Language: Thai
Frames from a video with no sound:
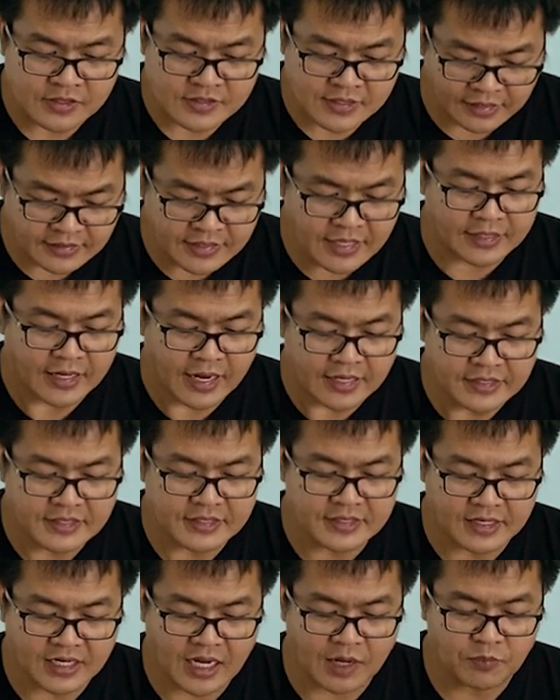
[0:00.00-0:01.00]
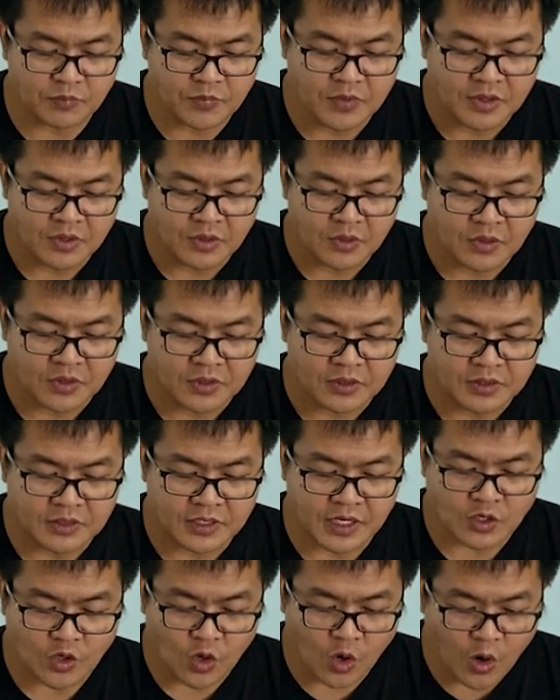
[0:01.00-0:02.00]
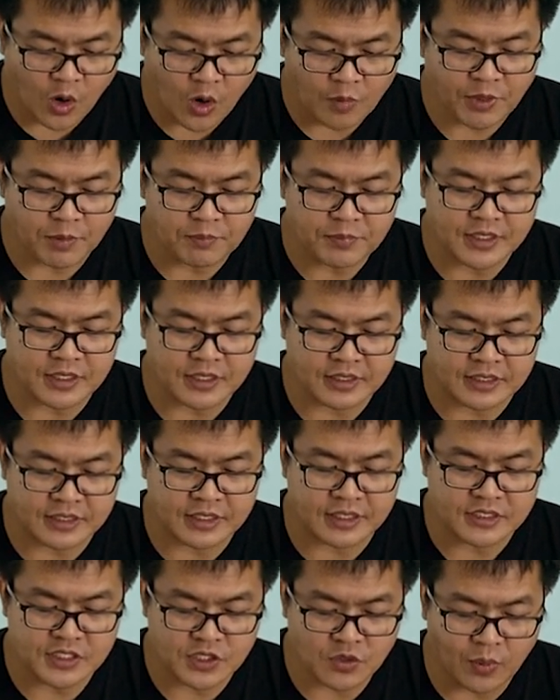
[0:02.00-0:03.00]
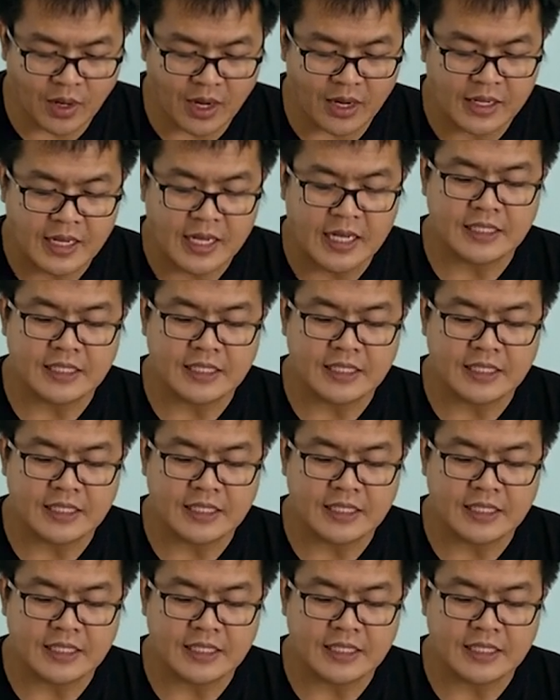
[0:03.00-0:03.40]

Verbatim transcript: สังเกตให้ดีนะครับ ในข้อพระพีนี้ที่ว่า